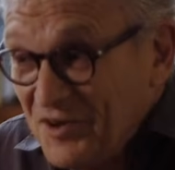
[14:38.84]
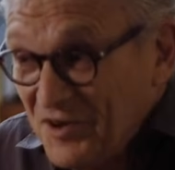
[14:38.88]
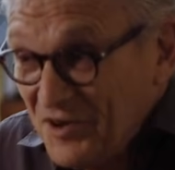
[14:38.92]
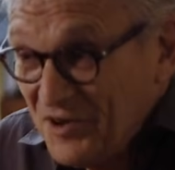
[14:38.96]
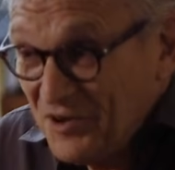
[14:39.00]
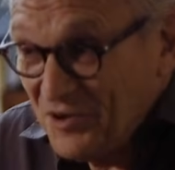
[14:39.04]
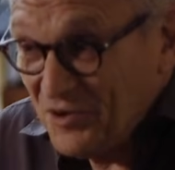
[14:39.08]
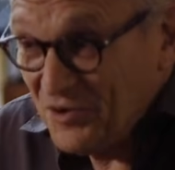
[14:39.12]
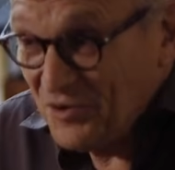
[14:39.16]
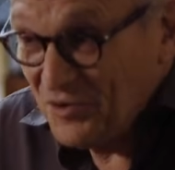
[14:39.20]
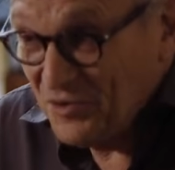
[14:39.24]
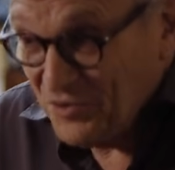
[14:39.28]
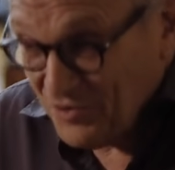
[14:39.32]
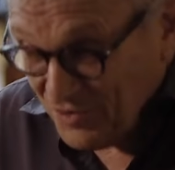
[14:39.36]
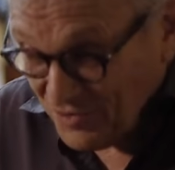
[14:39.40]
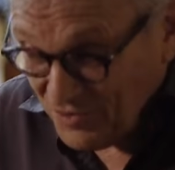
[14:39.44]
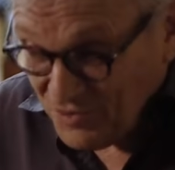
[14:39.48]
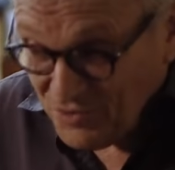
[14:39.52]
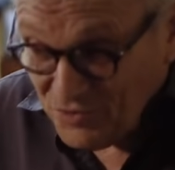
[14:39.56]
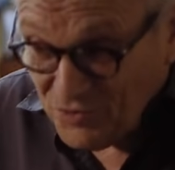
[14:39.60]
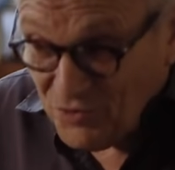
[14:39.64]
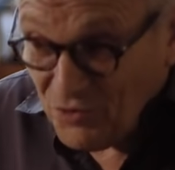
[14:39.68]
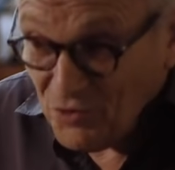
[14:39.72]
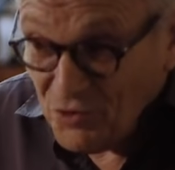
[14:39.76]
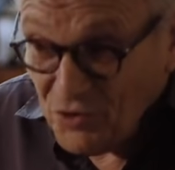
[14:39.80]
euh,
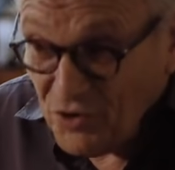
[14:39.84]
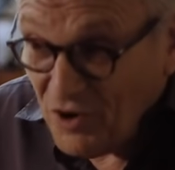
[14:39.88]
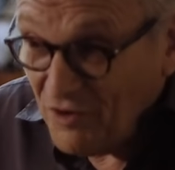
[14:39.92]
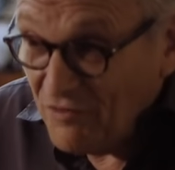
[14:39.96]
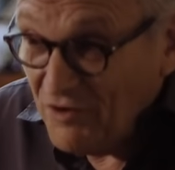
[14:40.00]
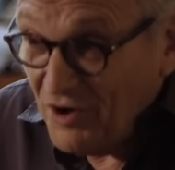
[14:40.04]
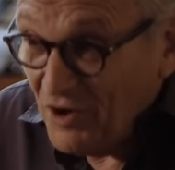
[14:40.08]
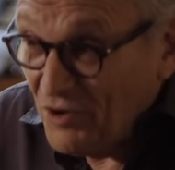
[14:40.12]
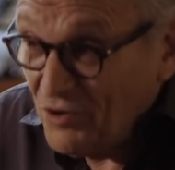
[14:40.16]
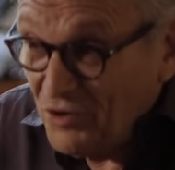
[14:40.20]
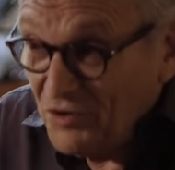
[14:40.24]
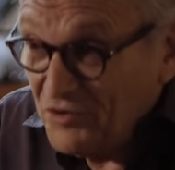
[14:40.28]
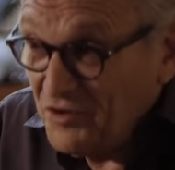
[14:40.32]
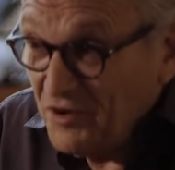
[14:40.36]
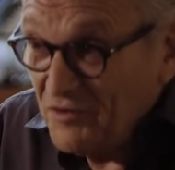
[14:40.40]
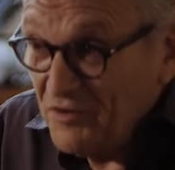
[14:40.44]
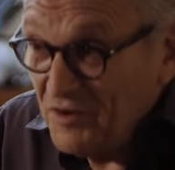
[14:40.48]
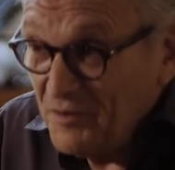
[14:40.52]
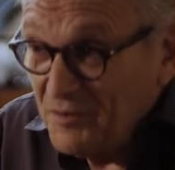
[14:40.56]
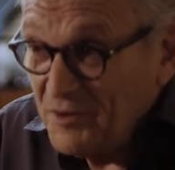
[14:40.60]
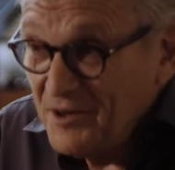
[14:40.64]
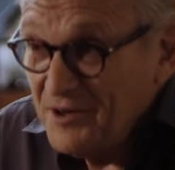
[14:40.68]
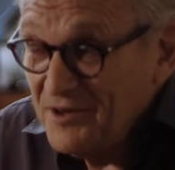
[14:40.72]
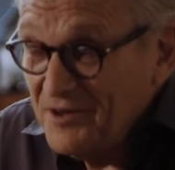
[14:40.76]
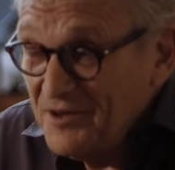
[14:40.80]
donc avec le
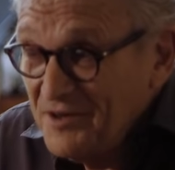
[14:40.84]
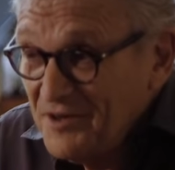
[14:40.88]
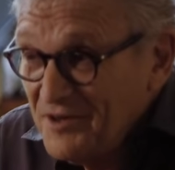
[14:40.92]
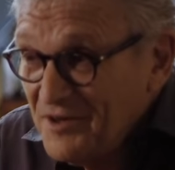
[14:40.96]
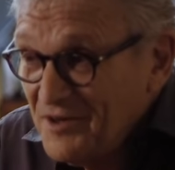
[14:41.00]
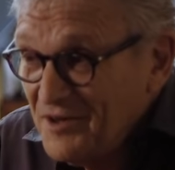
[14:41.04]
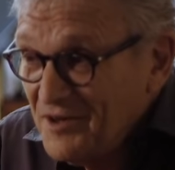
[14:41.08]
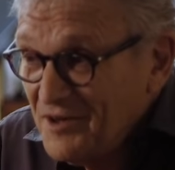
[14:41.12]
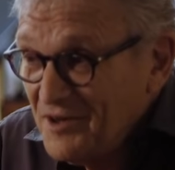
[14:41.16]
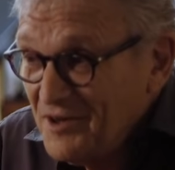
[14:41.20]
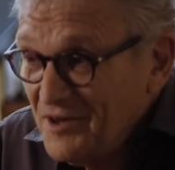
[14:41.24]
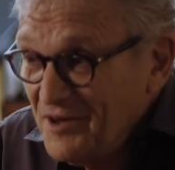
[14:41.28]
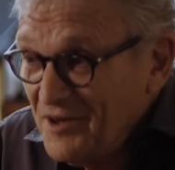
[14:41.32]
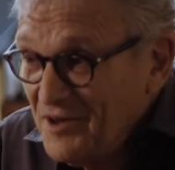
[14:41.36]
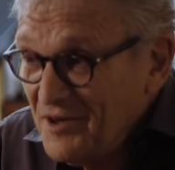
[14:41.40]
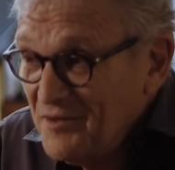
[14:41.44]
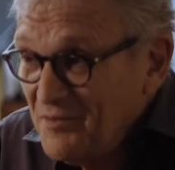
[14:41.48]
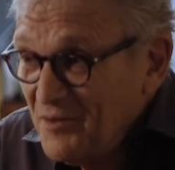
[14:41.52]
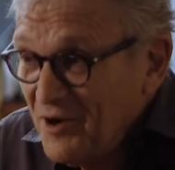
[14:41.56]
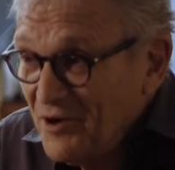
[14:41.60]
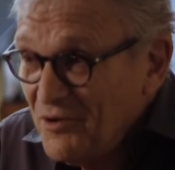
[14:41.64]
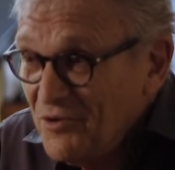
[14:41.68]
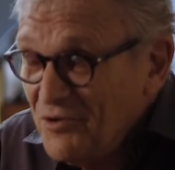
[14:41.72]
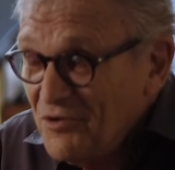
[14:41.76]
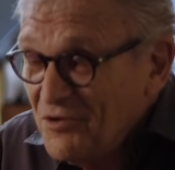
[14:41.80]
CVB, les
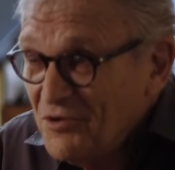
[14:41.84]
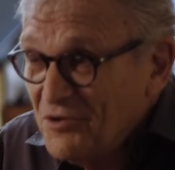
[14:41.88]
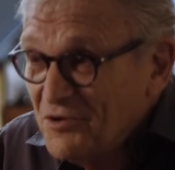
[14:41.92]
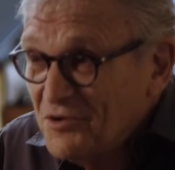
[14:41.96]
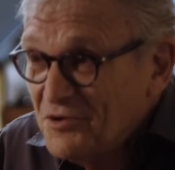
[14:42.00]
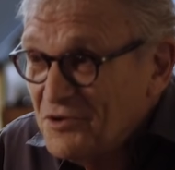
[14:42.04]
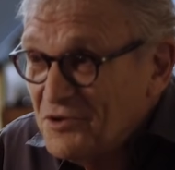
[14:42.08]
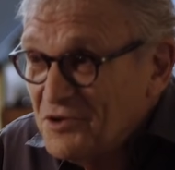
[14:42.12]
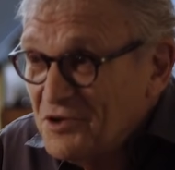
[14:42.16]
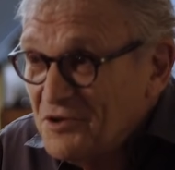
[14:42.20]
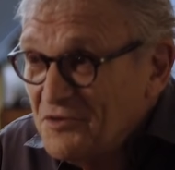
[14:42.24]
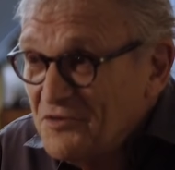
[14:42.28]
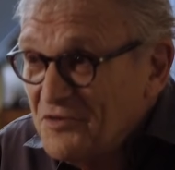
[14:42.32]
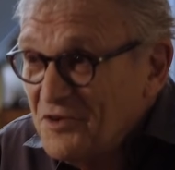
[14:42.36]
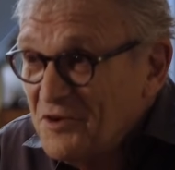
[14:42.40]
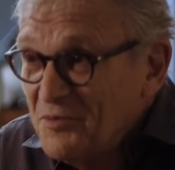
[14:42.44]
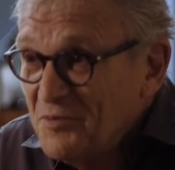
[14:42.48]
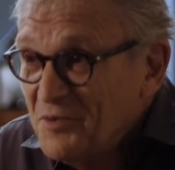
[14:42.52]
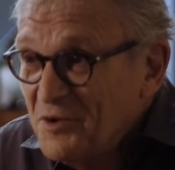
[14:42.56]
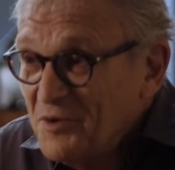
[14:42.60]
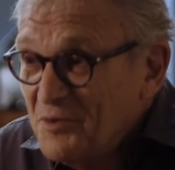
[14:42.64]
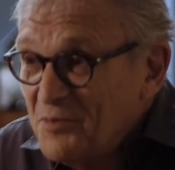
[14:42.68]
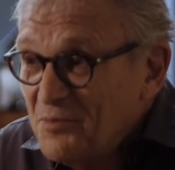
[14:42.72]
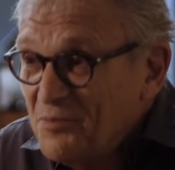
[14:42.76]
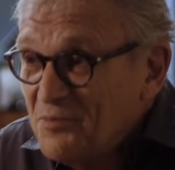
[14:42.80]
Mao, que j'ai fait
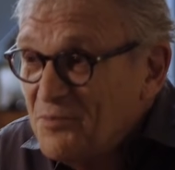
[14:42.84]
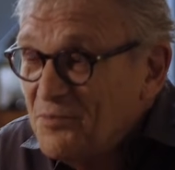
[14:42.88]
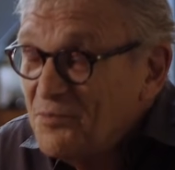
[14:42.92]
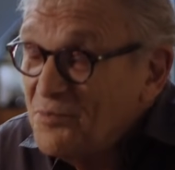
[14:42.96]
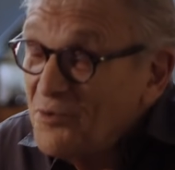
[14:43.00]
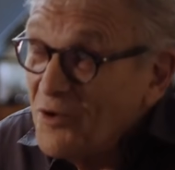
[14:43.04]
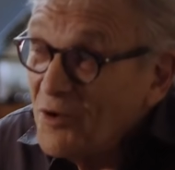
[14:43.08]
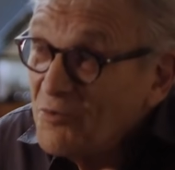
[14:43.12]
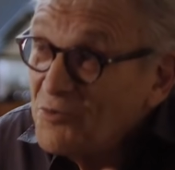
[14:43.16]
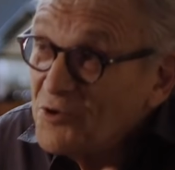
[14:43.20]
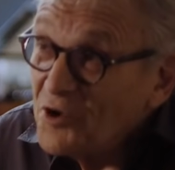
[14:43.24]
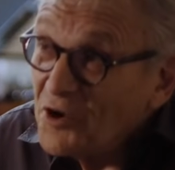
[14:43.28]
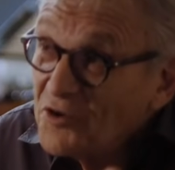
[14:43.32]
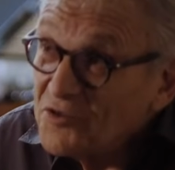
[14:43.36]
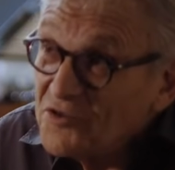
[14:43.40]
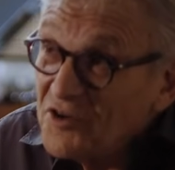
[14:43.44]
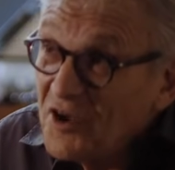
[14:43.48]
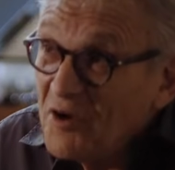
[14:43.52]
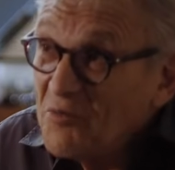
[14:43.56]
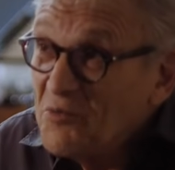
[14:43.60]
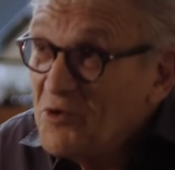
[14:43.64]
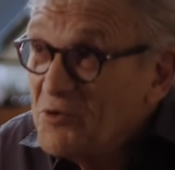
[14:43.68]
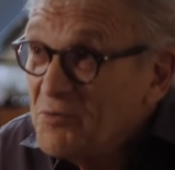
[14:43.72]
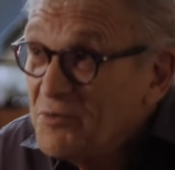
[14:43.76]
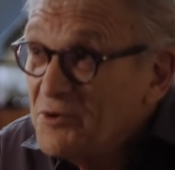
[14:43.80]
mes premières
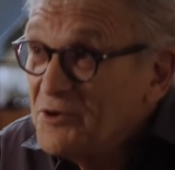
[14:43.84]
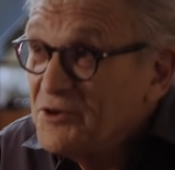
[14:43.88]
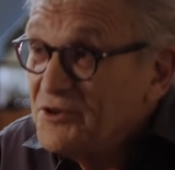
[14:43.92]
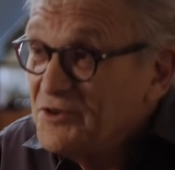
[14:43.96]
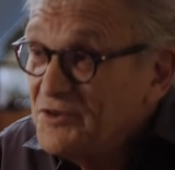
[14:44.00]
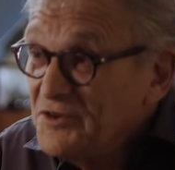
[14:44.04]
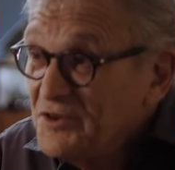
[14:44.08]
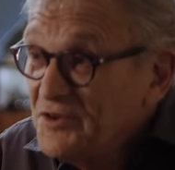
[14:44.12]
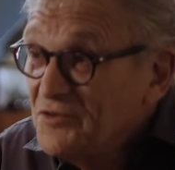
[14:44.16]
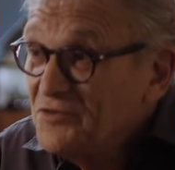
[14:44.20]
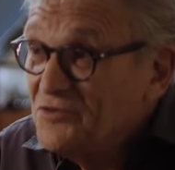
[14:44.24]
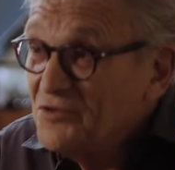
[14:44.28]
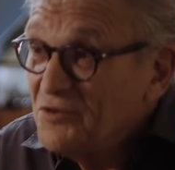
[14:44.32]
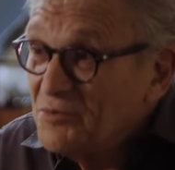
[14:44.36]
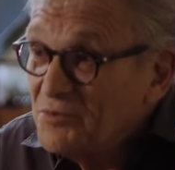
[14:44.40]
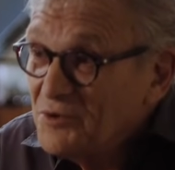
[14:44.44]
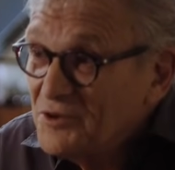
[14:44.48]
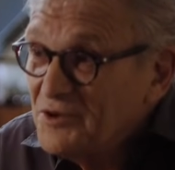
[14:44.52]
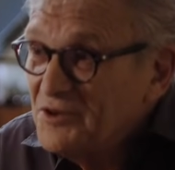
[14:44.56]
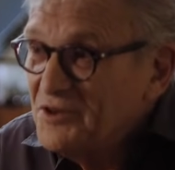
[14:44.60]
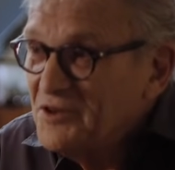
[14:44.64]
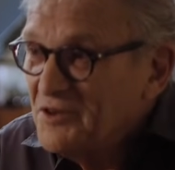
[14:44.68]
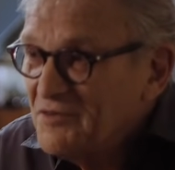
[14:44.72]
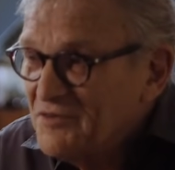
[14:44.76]
armes politiques, si on peut dire.